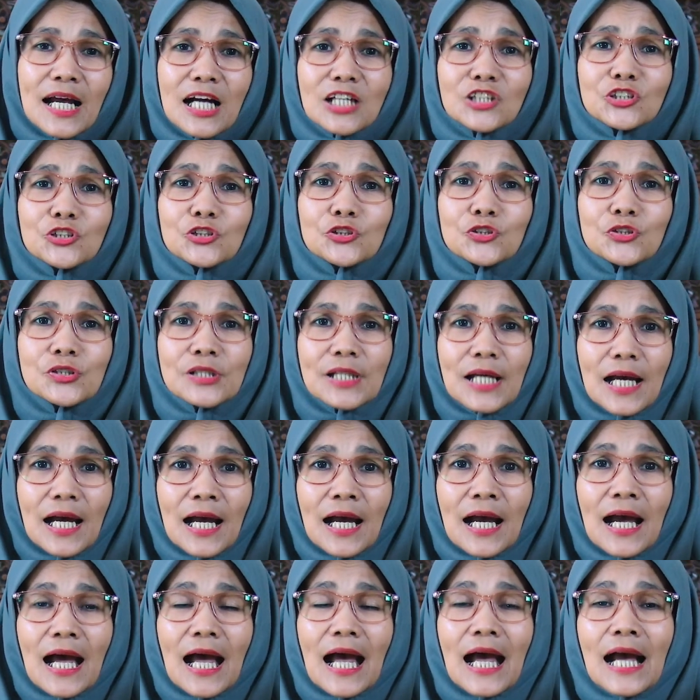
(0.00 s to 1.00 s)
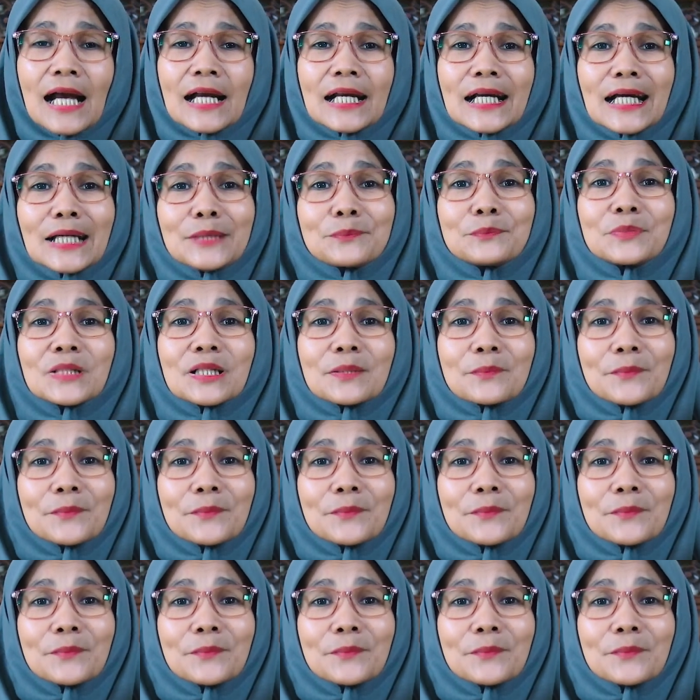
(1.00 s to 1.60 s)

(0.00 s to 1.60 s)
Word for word: yang juga akan